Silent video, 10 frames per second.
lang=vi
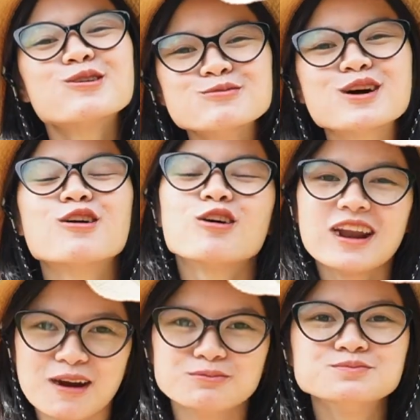không được ngon
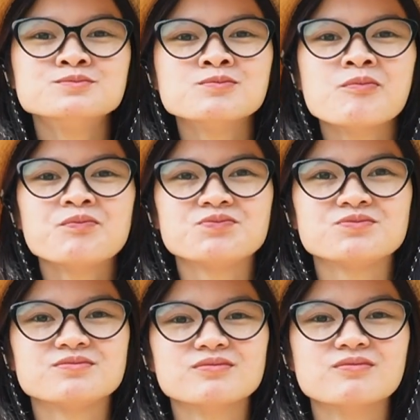lắm
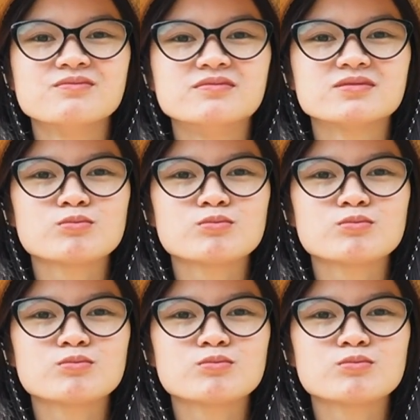uhm.